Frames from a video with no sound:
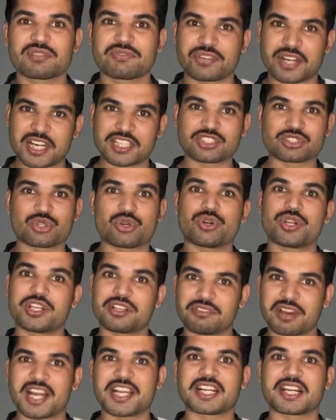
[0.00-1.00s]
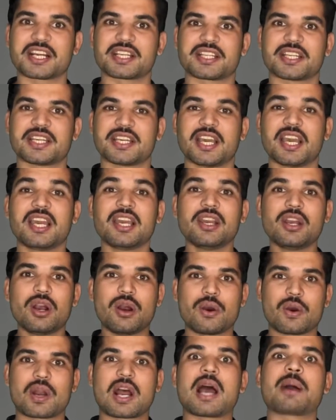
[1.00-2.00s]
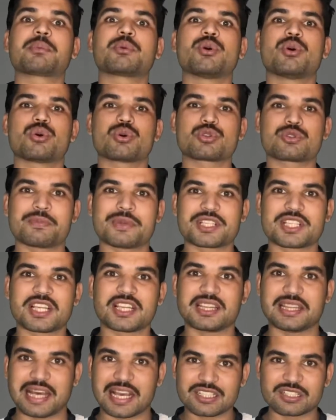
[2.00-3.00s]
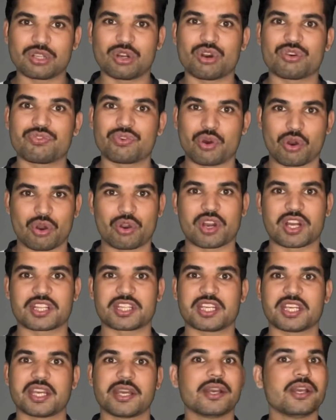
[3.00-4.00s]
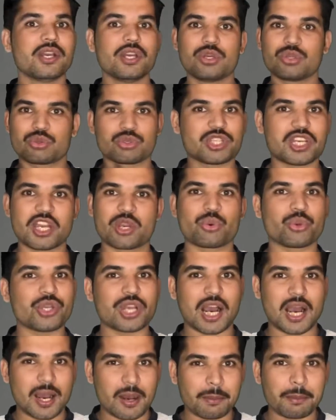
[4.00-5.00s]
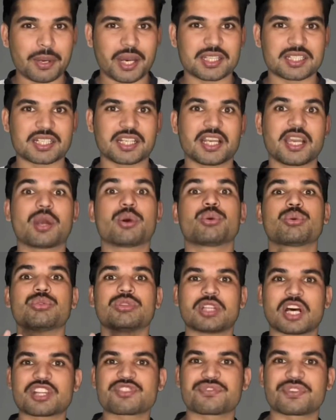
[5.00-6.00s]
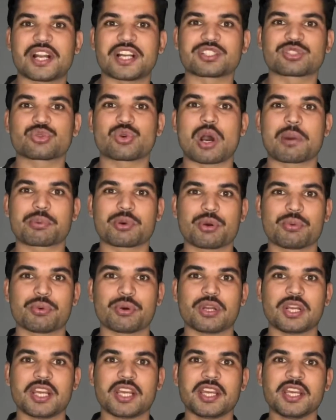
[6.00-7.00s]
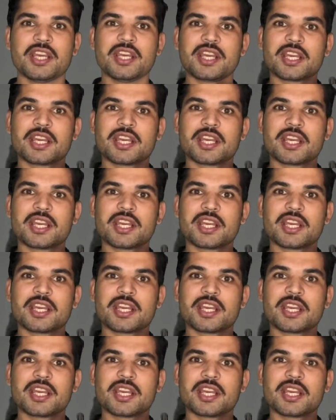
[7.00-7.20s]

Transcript: फ्रेंड्स को इनवाइट करते हैं और आपको उसमें से 10 लोग फॉलो करते हैं तो ये कोई आम बात नहीं है उन दस फ्रेंड्स को आपको बोलें